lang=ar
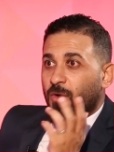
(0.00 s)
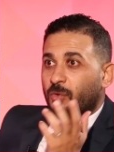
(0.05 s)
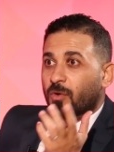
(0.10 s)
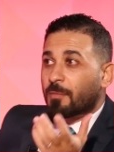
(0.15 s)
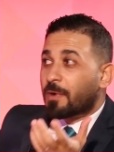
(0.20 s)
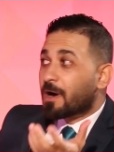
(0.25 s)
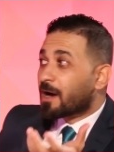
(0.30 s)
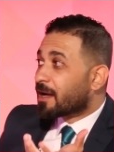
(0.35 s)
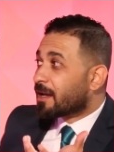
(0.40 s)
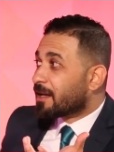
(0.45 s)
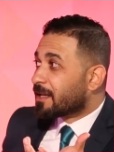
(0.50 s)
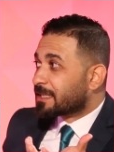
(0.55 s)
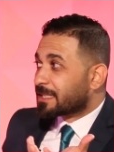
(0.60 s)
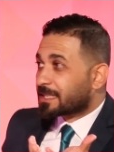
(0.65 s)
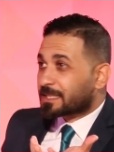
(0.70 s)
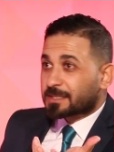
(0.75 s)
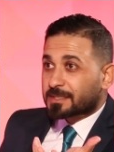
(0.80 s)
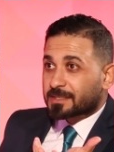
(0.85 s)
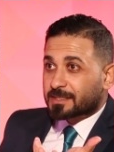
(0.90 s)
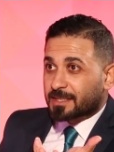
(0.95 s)
هو ما
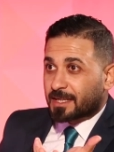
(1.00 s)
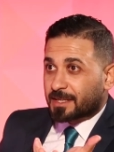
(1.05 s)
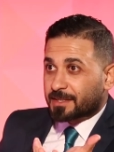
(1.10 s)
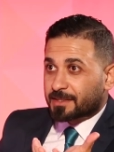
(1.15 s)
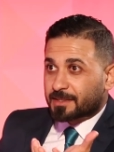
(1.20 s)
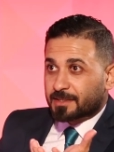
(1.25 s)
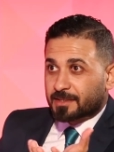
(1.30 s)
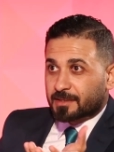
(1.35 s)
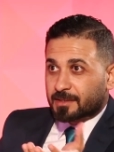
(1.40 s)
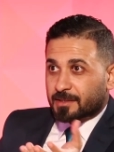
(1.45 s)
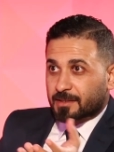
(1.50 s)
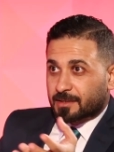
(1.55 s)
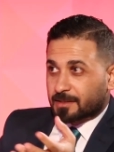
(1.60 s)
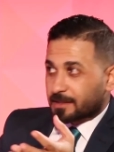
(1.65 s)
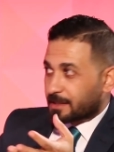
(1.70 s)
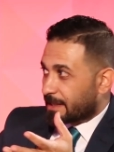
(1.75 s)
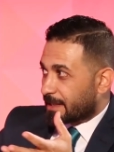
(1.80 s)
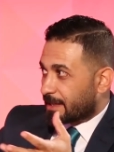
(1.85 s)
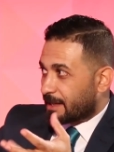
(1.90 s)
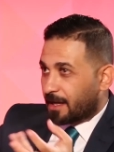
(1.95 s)
قلدك يعني
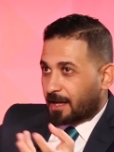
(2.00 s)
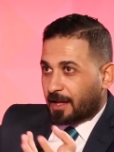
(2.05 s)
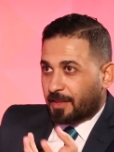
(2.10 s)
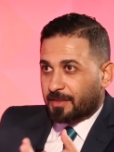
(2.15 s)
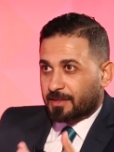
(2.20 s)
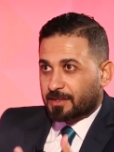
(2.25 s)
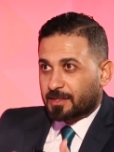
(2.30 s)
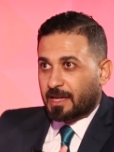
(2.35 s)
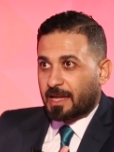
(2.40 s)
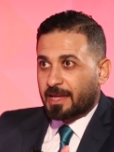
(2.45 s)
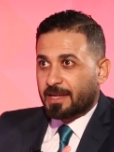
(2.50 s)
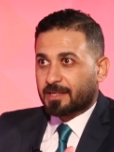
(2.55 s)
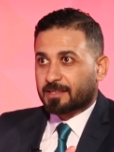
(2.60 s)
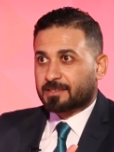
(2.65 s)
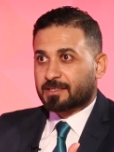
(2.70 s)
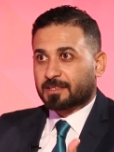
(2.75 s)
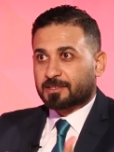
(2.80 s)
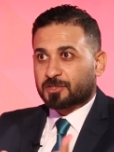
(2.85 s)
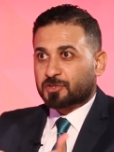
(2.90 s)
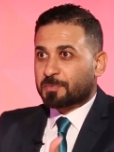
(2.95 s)
غير هذا
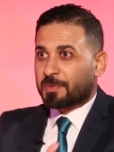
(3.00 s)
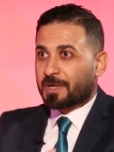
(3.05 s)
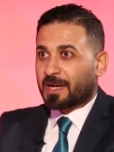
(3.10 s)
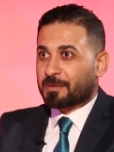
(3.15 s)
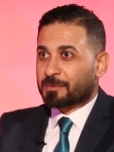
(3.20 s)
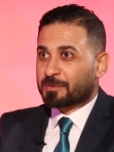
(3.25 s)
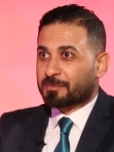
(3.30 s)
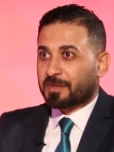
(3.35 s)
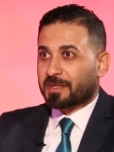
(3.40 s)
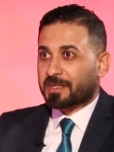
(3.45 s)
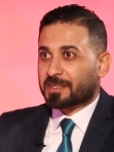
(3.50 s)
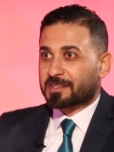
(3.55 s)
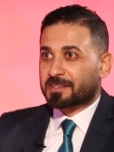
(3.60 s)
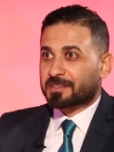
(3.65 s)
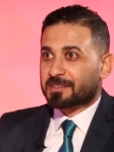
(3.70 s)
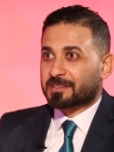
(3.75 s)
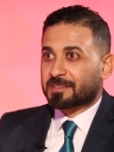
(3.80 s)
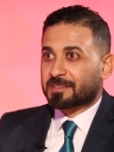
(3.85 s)
هيئته تشبه عبد فلك